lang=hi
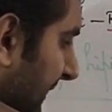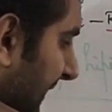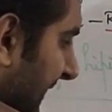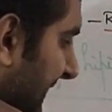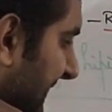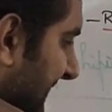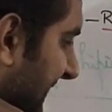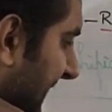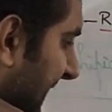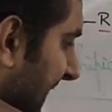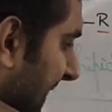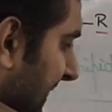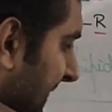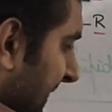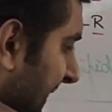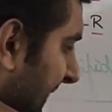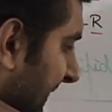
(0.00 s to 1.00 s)
तीसरा
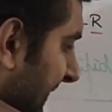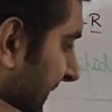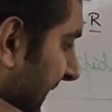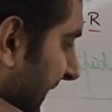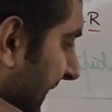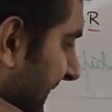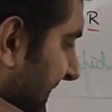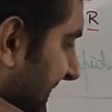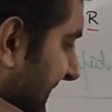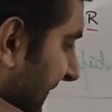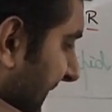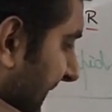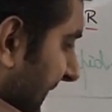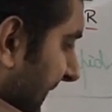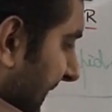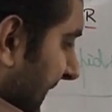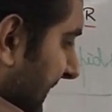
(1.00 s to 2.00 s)
दे
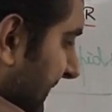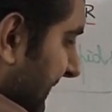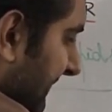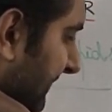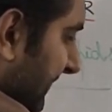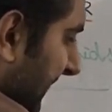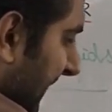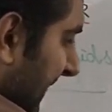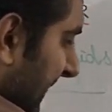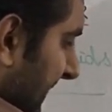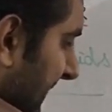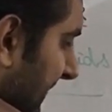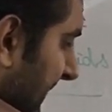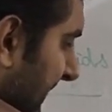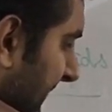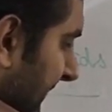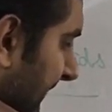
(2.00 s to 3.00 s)
सक्रीट
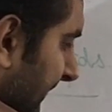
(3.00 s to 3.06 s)
मिल्क